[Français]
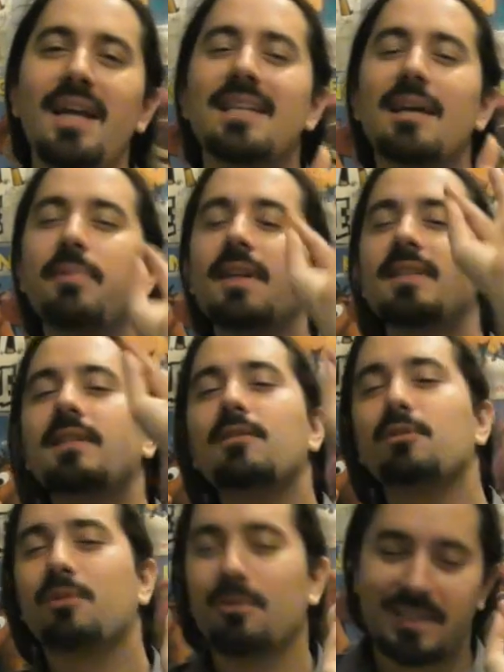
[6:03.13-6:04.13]
j'apprécie
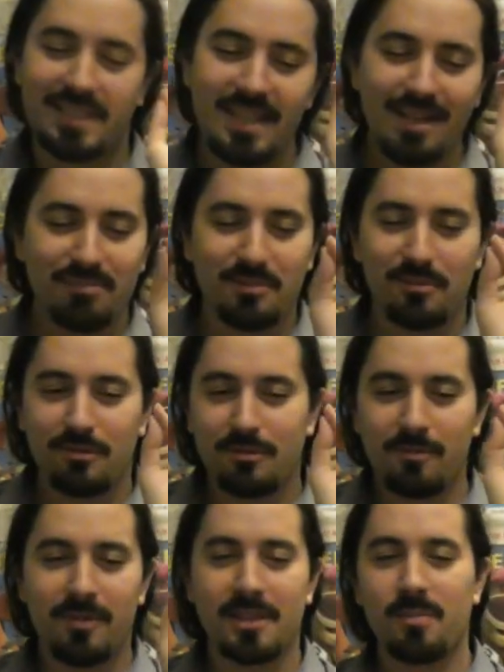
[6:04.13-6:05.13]
le concept de
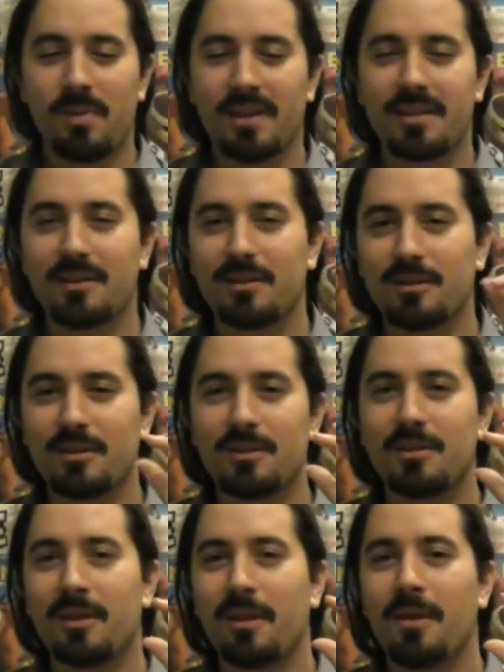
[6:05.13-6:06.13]
ce flashback
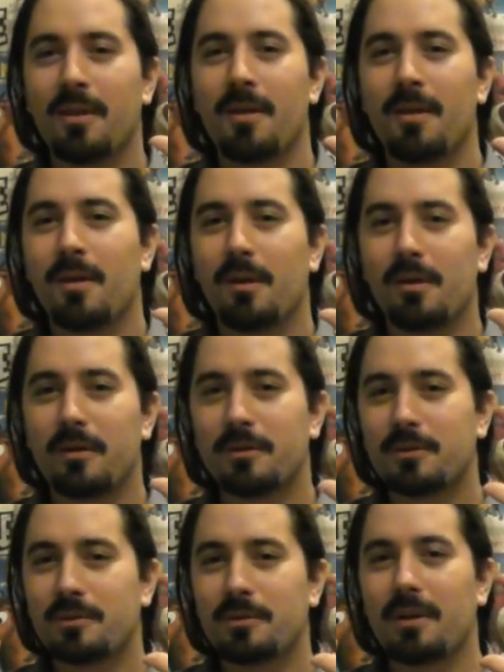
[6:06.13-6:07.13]

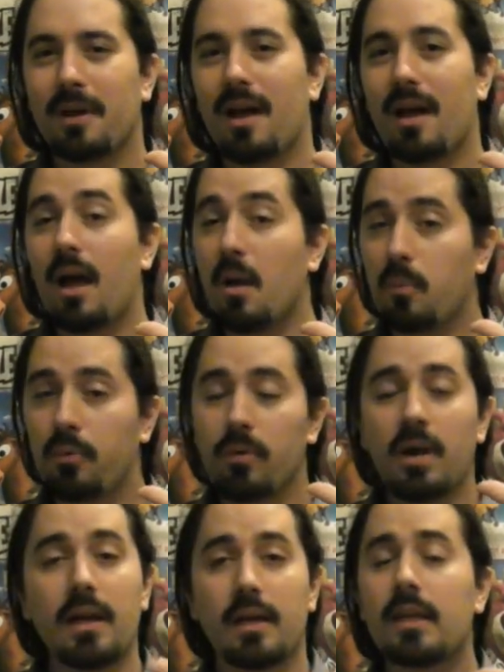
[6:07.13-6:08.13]
sur un
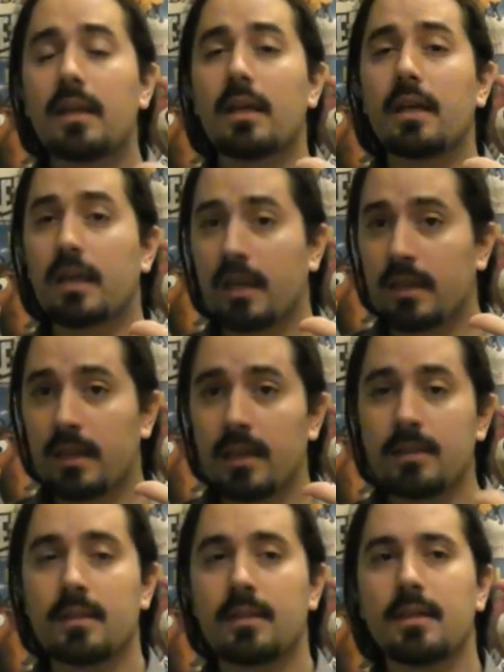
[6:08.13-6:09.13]
point et qui est, qui est
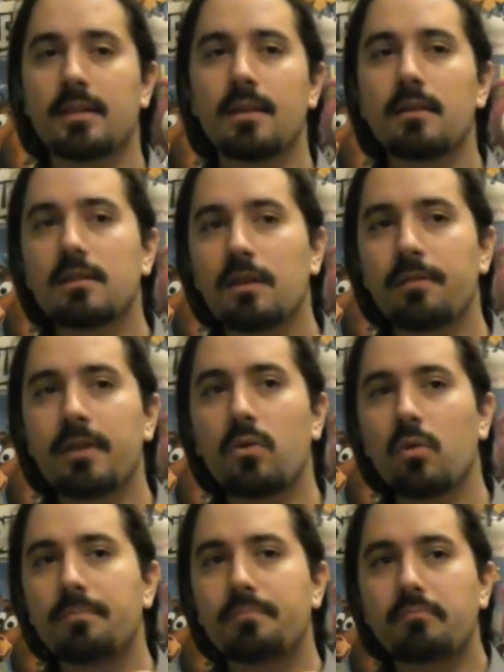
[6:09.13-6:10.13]
très intéressant c'est le fait
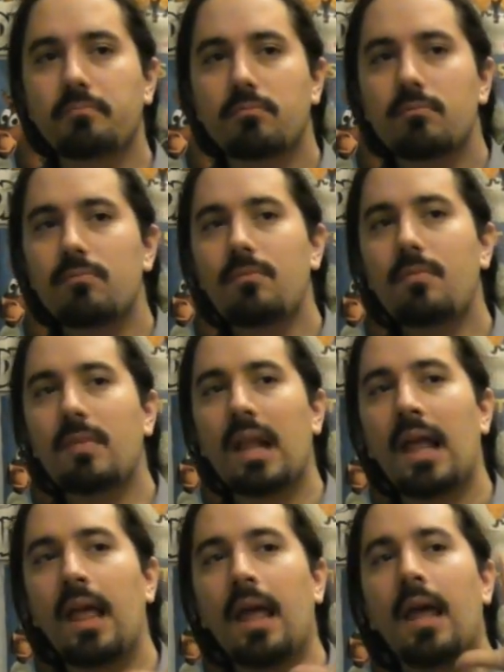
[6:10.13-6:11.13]
que
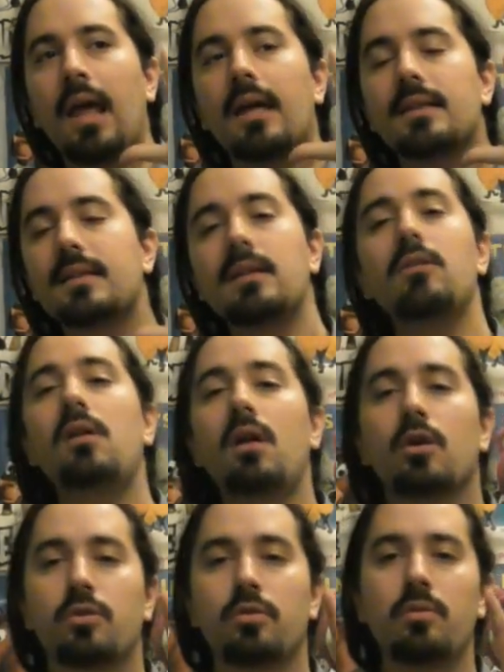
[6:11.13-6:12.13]
dès
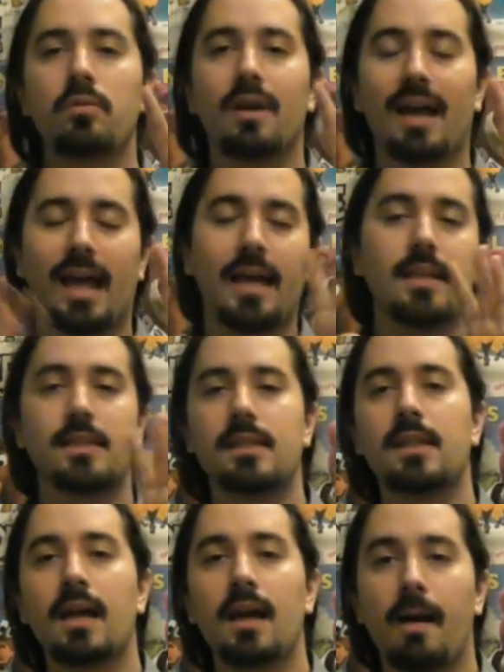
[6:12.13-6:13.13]
lors que
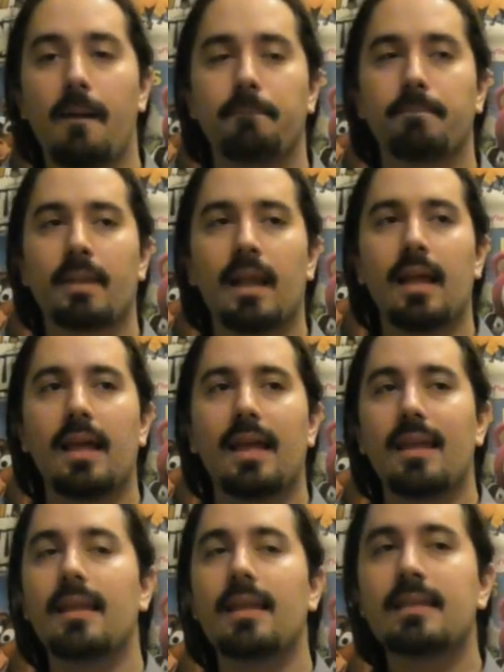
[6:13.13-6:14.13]
Regina
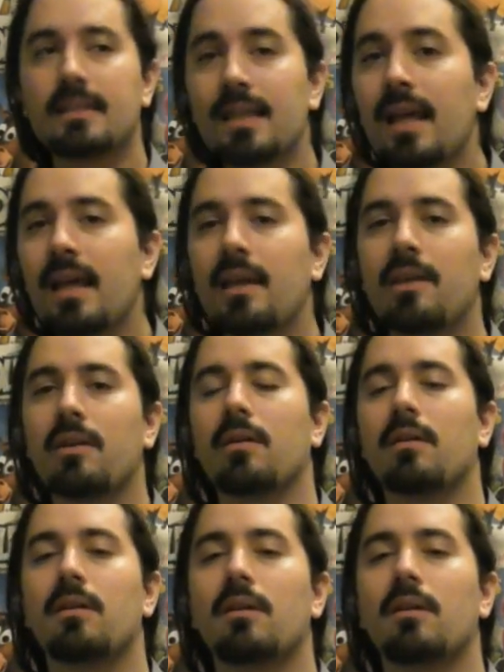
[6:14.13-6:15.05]
essaye